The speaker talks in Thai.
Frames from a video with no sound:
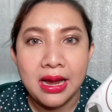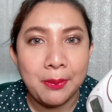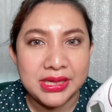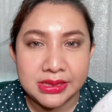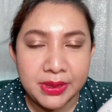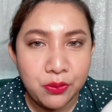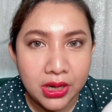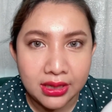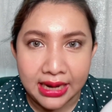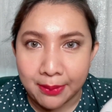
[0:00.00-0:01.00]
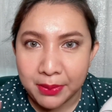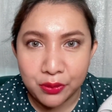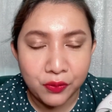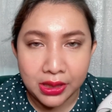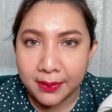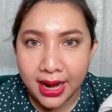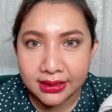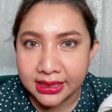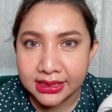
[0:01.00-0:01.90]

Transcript: มันจะไม่เวิร์กนะมันเวิร์กมากนิก